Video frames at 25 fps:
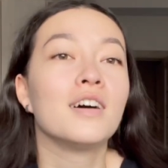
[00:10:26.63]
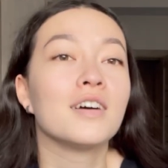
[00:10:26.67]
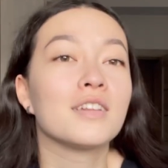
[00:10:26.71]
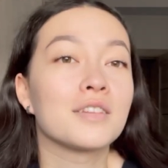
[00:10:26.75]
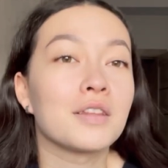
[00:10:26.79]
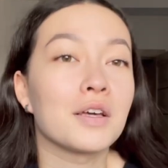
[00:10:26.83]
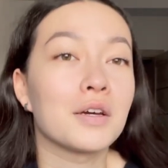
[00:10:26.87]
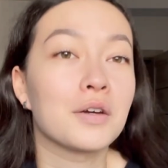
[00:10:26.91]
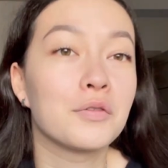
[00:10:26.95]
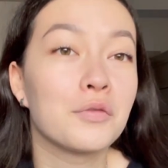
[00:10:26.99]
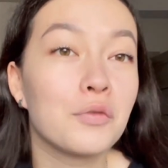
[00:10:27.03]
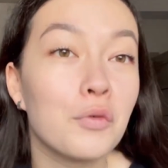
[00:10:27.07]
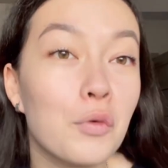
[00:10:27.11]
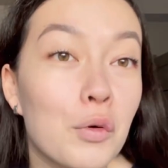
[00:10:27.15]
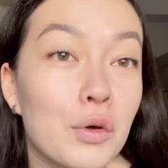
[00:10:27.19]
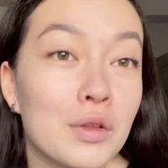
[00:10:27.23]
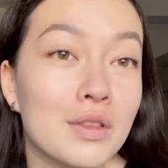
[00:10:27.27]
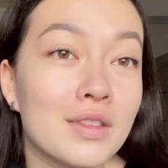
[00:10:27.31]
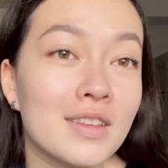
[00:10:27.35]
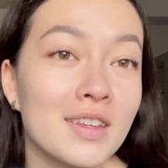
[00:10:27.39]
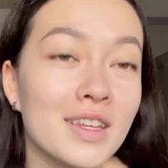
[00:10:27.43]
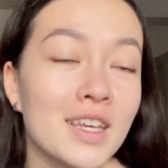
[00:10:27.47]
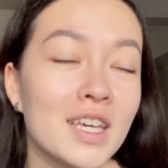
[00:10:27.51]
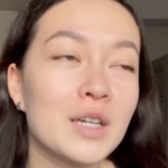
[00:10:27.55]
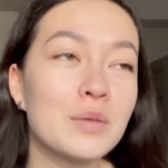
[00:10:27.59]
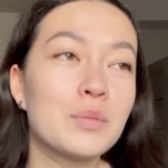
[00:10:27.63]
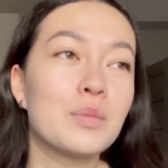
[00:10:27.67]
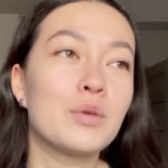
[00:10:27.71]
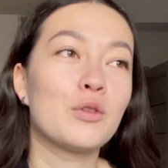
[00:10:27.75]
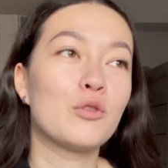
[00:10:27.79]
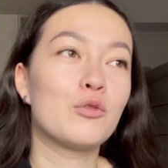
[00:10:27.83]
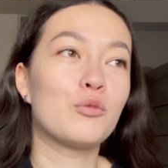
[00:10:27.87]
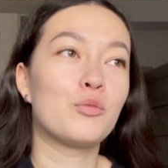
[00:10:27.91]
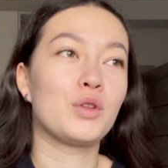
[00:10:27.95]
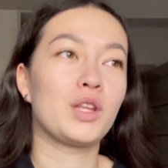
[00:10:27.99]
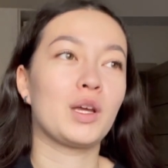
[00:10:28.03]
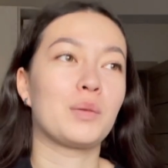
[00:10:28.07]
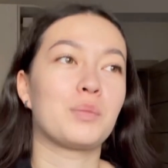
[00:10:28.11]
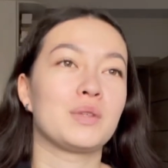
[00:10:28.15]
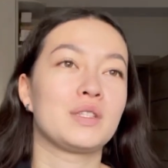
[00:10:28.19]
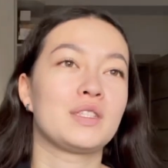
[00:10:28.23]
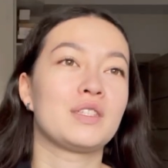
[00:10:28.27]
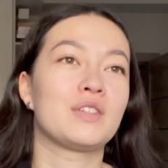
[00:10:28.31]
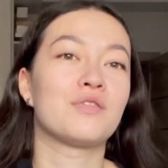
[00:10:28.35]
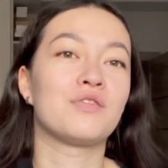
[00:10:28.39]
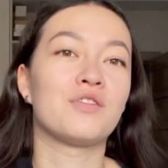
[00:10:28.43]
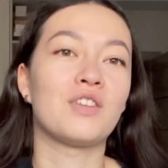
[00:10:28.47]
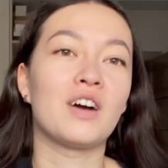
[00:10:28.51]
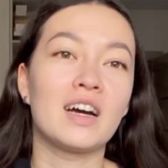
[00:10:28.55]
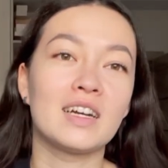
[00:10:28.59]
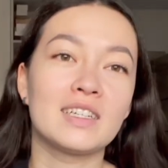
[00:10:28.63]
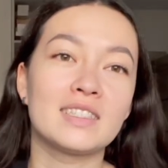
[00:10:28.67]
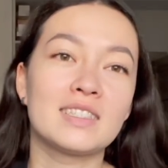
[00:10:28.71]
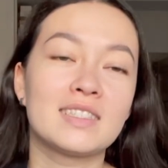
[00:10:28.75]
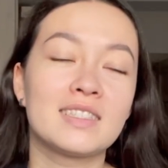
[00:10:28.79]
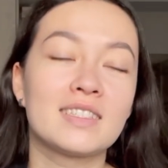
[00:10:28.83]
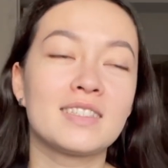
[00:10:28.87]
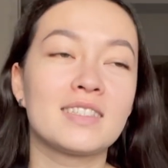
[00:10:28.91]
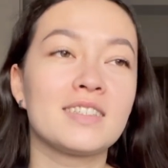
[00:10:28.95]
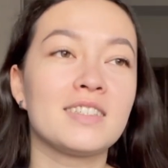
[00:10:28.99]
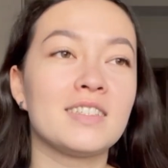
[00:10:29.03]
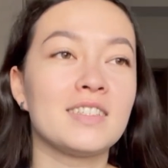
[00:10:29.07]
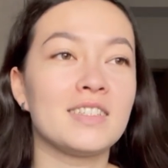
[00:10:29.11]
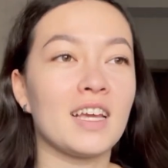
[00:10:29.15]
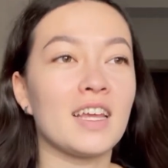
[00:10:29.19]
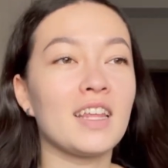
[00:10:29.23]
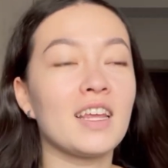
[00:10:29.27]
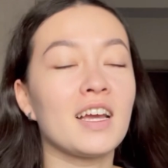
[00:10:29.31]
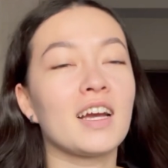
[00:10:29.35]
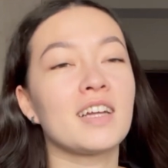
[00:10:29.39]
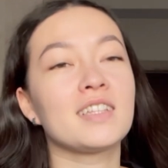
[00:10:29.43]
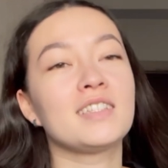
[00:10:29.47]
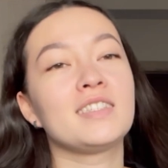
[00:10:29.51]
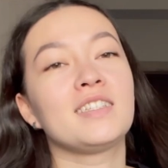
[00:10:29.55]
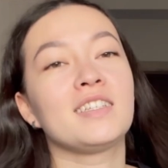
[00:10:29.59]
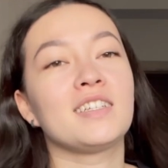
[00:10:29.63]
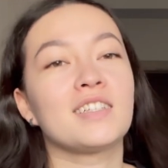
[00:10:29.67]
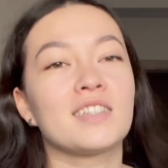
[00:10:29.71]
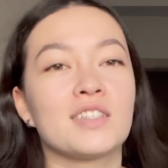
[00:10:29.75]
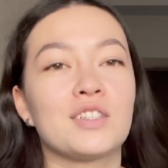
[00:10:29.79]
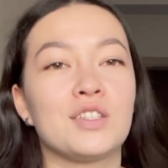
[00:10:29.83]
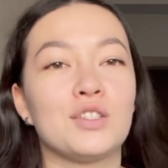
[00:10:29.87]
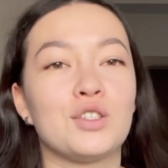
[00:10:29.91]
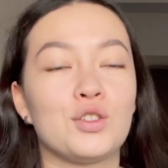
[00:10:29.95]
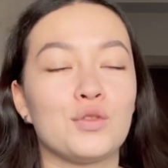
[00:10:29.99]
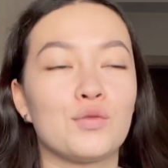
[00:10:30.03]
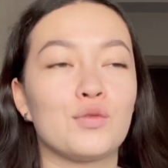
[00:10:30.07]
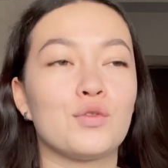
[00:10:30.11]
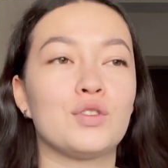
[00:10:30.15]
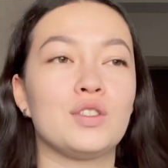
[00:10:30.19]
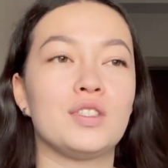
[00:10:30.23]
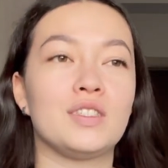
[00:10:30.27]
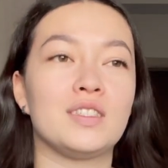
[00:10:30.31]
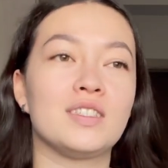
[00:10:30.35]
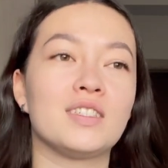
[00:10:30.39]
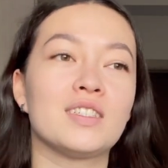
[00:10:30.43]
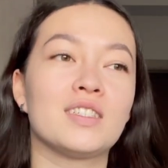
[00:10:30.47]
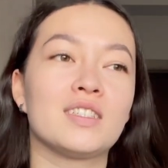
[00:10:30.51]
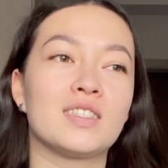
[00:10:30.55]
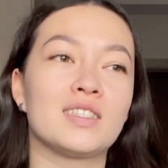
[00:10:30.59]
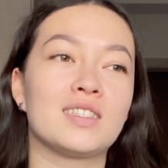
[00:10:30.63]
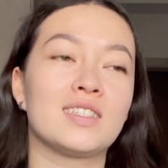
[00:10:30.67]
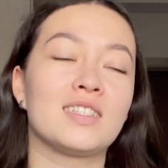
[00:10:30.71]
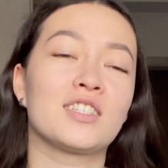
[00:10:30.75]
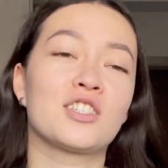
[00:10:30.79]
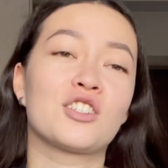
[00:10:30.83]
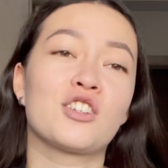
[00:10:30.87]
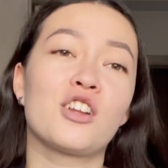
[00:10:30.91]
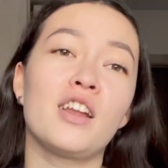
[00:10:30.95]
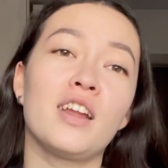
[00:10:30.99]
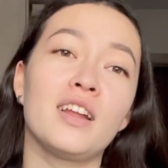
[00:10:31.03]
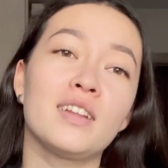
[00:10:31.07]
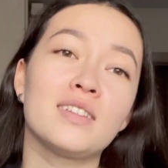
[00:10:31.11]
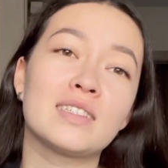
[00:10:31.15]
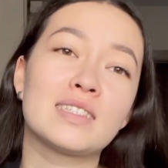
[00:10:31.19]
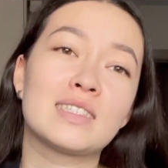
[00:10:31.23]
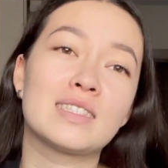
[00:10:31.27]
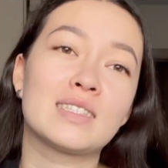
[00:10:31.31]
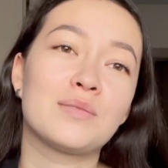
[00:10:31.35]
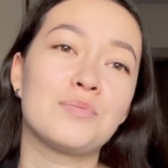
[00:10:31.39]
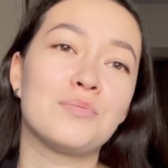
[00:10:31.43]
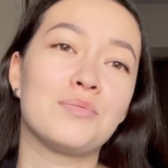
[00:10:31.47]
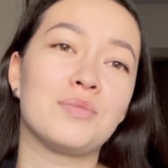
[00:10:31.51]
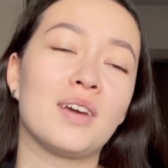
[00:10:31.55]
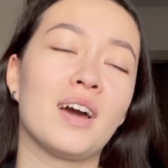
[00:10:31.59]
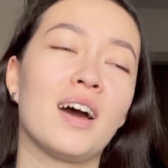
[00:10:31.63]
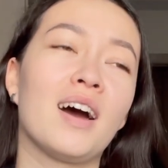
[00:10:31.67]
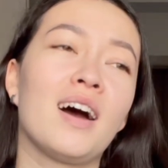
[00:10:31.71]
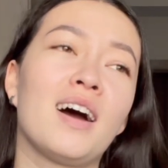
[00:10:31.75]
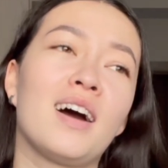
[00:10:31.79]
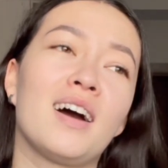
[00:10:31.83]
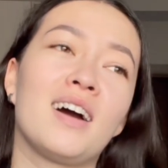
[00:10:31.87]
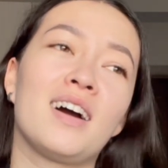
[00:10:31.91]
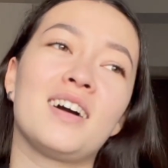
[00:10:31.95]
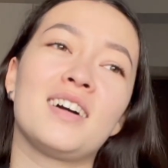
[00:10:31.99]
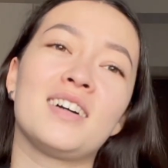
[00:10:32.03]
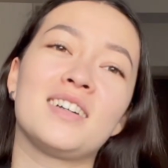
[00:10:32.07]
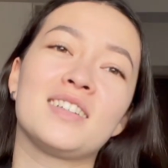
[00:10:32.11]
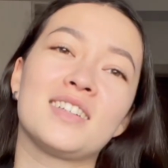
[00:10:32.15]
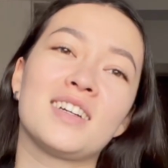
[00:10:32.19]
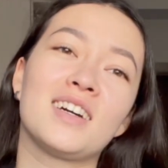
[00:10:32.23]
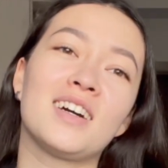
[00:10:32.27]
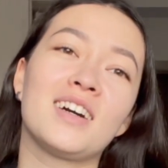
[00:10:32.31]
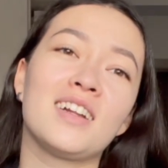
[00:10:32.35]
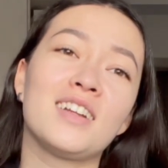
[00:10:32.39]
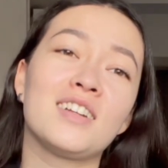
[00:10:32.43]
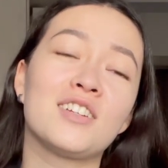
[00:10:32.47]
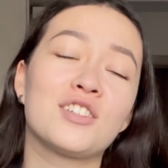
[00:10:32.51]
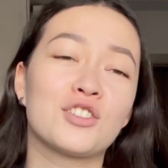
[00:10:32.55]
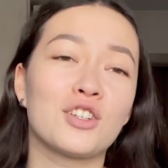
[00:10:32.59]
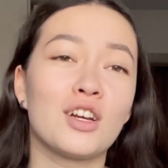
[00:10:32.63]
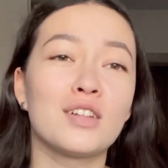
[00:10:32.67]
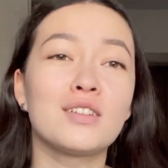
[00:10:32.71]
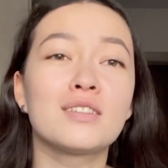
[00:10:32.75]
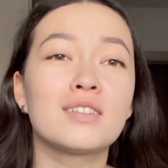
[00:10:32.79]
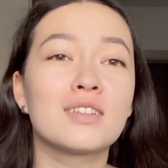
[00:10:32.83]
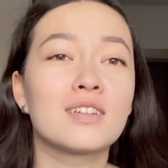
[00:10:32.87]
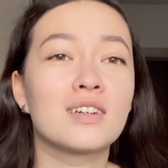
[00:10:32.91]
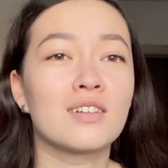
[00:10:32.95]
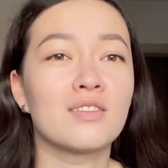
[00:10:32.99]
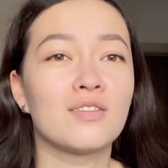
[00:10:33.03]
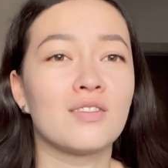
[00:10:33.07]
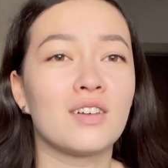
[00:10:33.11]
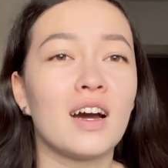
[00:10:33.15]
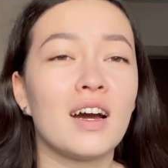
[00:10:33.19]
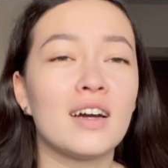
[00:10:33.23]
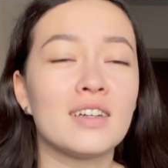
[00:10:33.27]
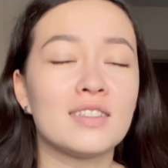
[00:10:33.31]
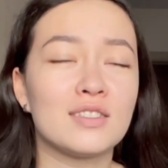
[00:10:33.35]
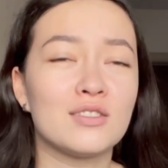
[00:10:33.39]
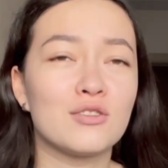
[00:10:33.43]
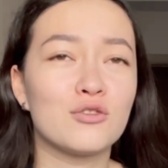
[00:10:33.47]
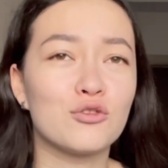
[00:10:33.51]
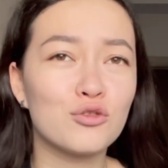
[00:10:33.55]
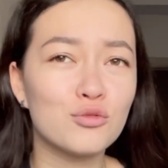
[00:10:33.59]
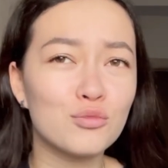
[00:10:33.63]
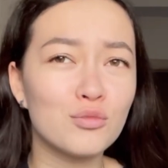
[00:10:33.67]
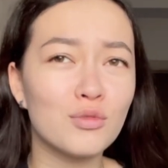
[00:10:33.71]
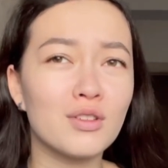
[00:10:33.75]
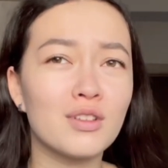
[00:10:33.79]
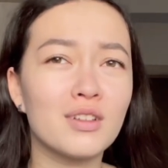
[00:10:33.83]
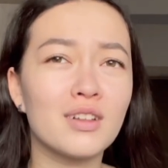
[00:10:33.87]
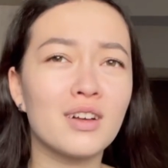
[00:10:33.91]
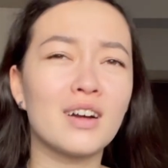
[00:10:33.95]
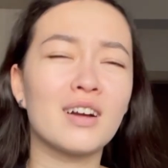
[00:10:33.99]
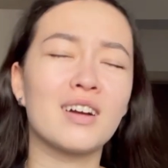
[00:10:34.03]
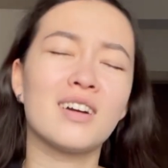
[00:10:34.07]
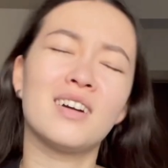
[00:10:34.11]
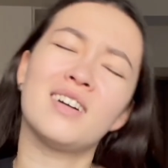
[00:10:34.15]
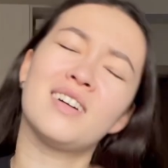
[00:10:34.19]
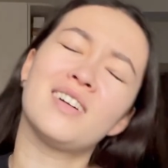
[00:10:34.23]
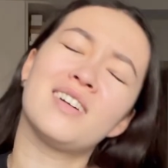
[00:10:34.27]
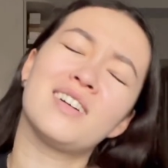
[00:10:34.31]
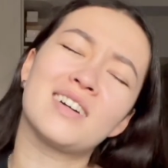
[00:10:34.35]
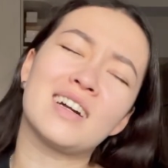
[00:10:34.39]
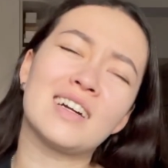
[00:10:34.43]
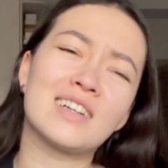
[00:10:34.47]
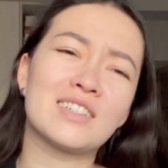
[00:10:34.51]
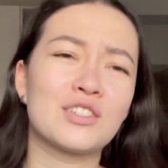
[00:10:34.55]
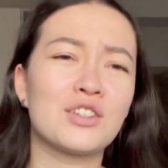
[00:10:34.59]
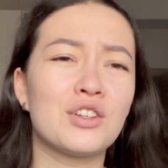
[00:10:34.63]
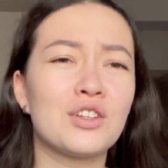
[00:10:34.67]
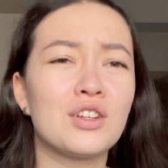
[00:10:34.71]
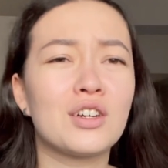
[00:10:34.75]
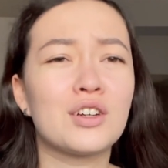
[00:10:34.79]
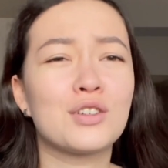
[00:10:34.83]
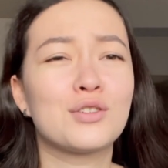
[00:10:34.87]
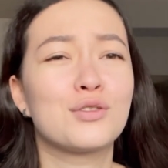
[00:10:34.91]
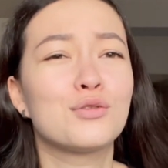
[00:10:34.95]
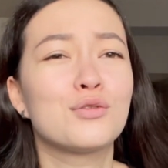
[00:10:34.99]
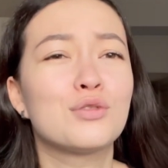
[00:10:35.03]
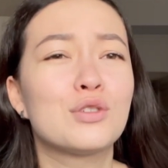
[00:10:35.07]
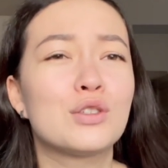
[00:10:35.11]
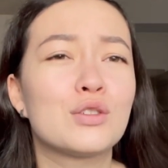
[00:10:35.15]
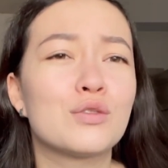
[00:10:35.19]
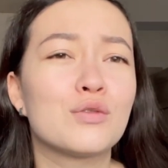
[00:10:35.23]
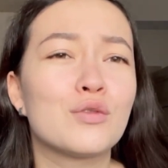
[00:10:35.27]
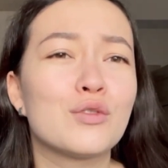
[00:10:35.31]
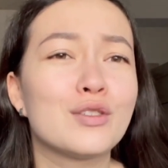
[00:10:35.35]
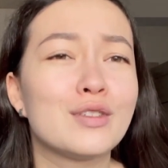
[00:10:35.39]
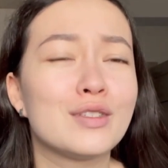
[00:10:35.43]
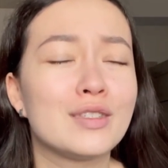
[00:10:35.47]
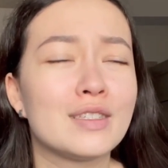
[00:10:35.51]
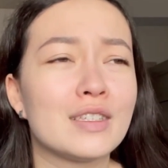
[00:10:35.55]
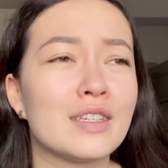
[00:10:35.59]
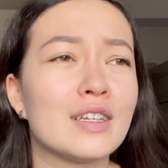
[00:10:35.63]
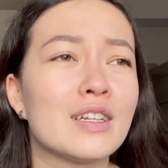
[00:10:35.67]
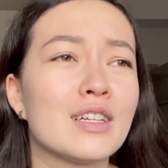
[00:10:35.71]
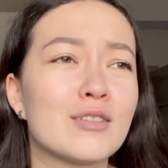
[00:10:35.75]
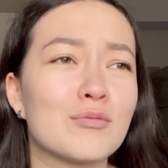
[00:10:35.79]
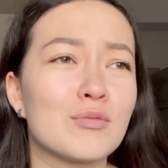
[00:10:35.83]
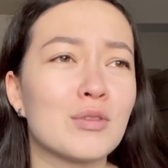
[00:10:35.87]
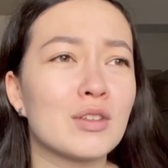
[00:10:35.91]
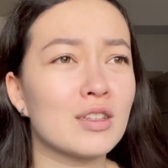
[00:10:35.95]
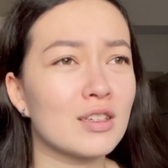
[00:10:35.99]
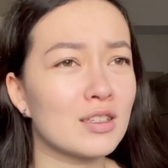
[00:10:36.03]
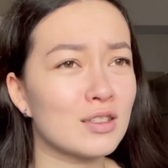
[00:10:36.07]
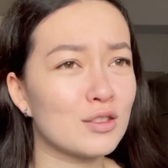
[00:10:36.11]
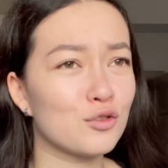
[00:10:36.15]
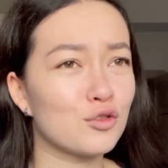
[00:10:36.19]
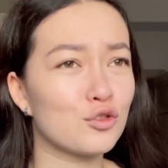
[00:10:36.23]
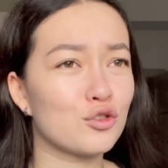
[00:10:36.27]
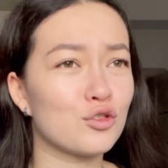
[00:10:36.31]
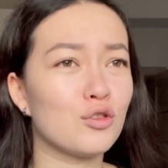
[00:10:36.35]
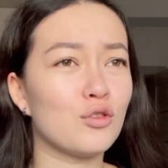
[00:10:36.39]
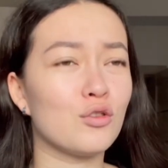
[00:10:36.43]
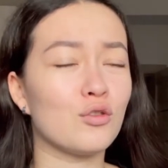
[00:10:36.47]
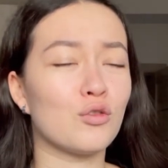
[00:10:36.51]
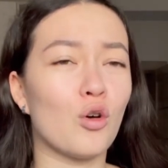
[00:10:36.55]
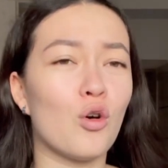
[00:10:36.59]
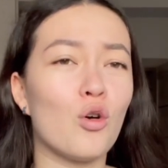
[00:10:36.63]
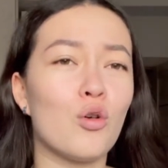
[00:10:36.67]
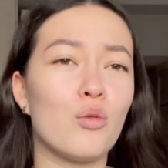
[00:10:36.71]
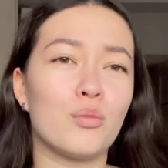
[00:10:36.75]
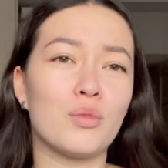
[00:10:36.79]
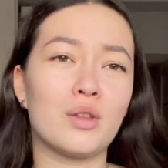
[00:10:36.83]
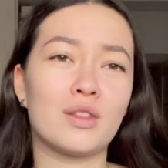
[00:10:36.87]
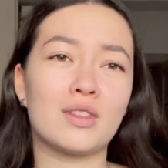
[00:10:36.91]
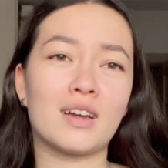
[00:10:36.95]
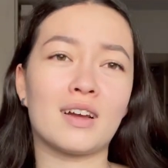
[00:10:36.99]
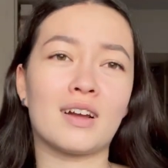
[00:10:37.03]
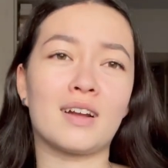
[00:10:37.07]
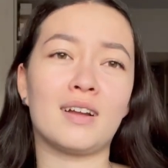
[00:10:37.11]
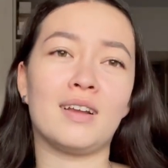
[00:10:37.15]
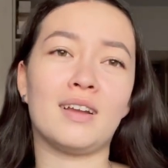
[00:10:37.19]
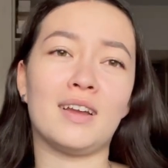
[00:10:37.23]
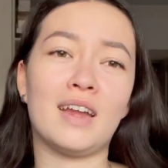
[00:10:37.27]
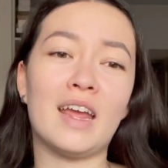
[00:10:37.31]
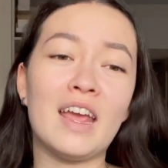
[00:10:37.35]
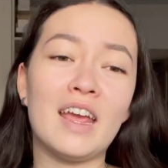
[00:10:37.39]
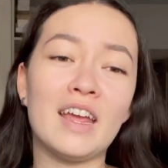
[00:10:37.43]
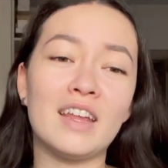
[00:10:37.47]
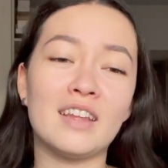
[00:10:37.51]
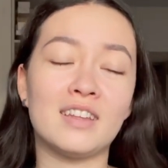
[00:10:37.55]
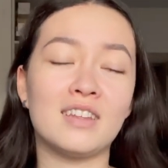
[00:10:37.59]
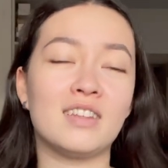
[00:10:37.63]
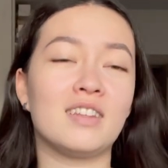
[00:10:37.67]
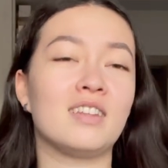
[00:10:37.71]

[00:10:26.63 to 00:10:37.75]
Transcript: Так вот, не было у меня мотивации, я не хотела ничего делать, я жалела себя, я лежала на кровати и думала, а, как же я не хочу ничего делать, мне так тяжело, мне так лень.